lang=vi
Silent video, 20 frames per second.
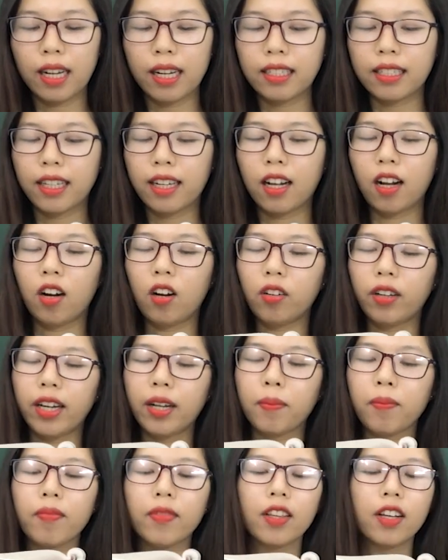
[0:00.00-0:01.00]
ta sẽ có
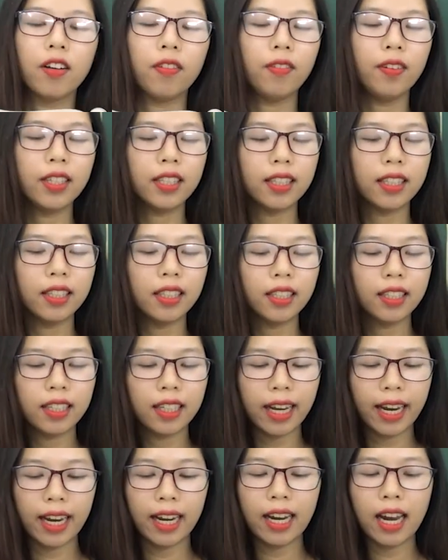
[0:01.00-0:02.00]
này, Vân Tiên
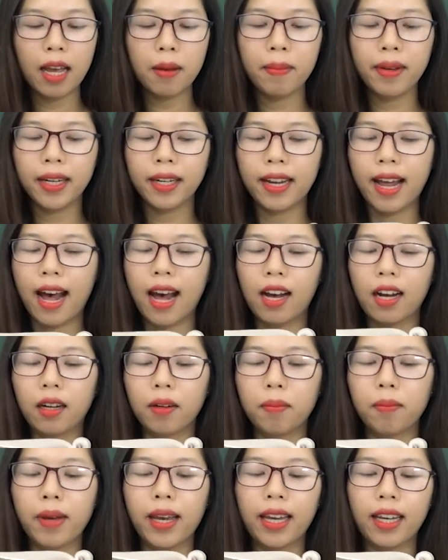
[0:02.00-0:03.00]
ghé lại bên đàng,
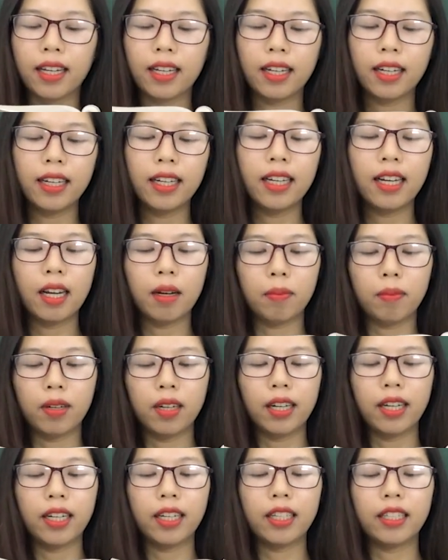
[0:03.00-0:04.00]
bẻ cây làm
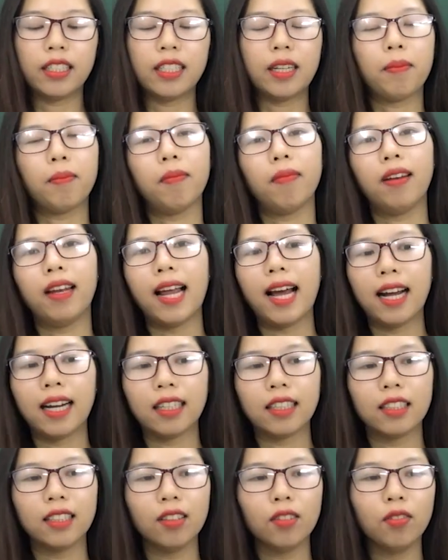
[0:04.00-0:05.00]
gậy, nhằm
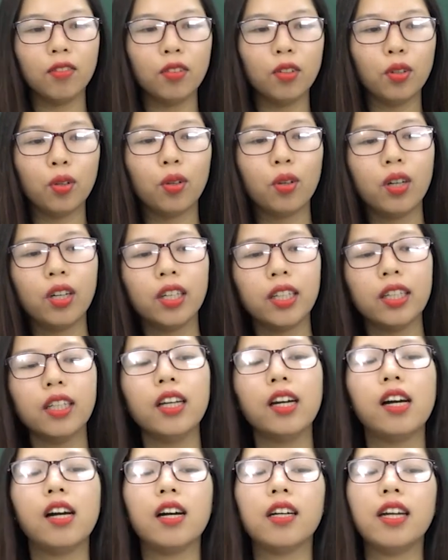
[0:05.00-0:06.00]
làng xông vô.
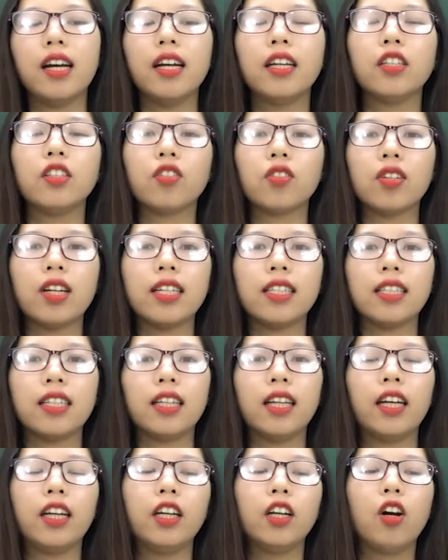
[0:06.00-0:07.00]
Thì ở đây chúng ta sẽ
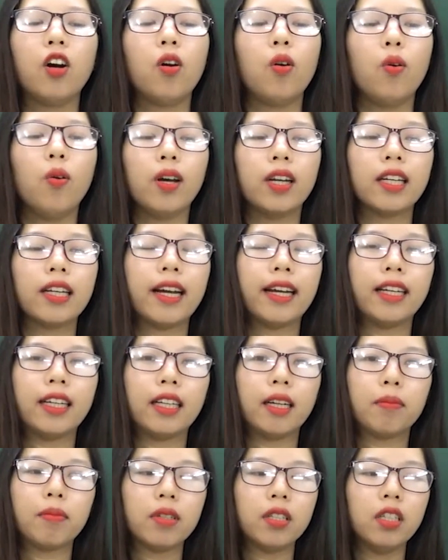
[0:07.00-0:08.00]
thấy hoàn
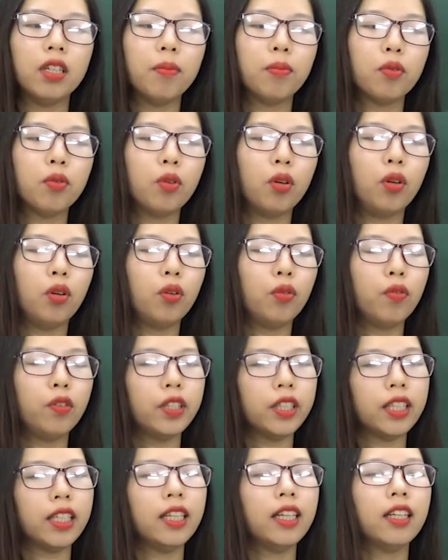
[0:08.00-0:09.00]
cảnh gặp cướp của Lục
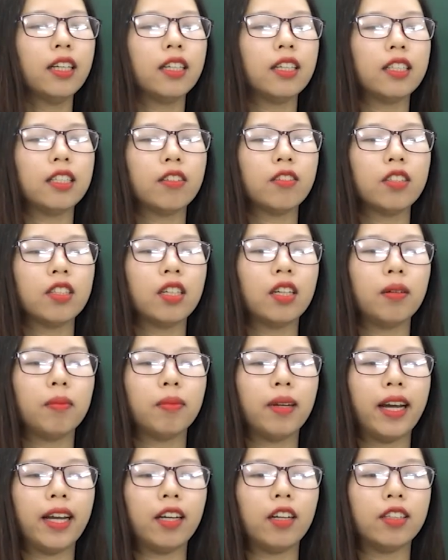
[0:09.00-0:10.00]
Vân Tiên ở trong trường hợp
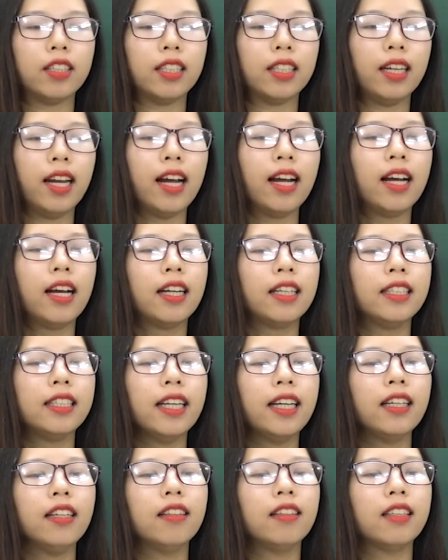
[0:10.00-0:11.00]
này đó chính là
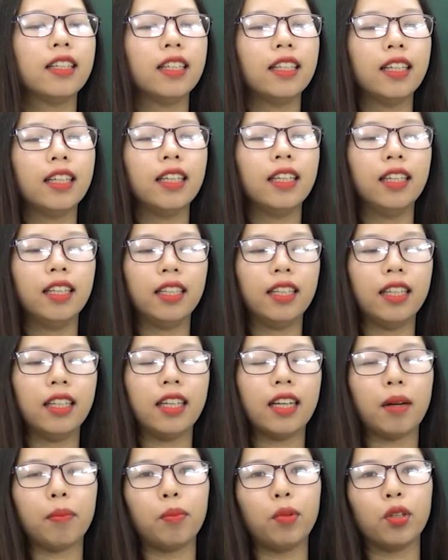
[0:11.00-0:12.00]
trên đường đi thi
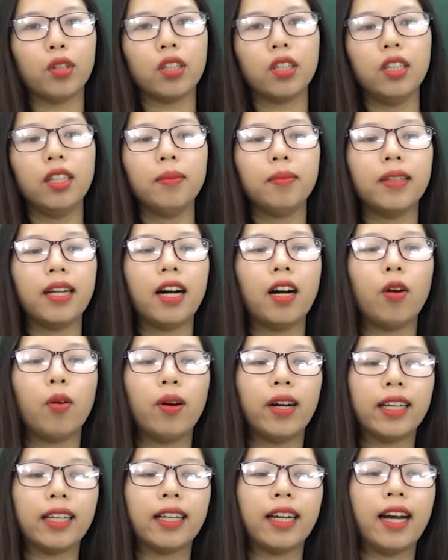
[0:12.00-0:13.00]
thì gặp bọn cướp đang
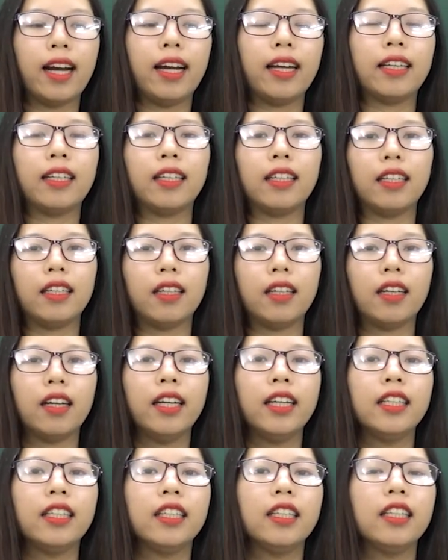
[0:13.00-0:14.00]
hoành hành,
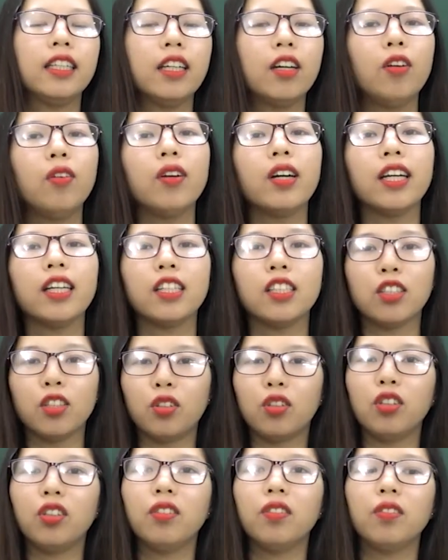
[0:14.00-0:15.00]
gây nhiễu, gây
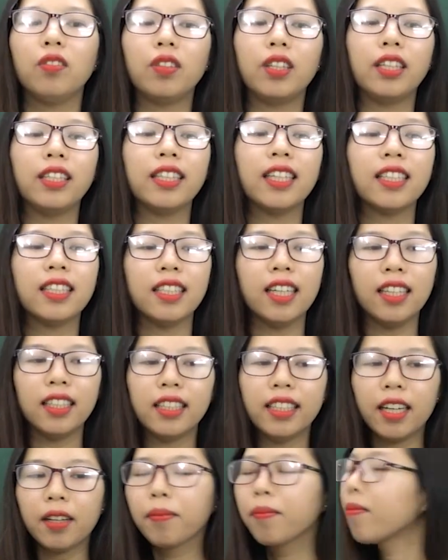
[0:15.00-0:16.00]
rối với nhân
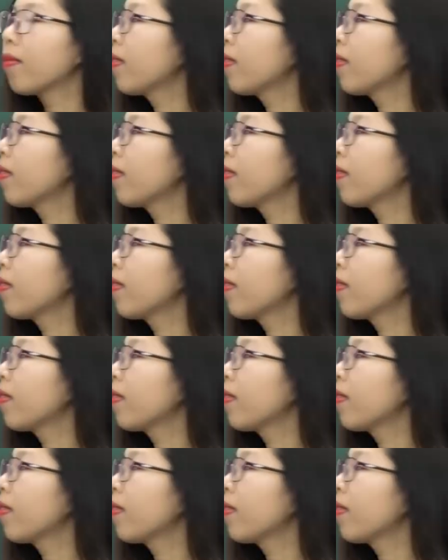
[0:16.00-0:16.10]
dân nhé.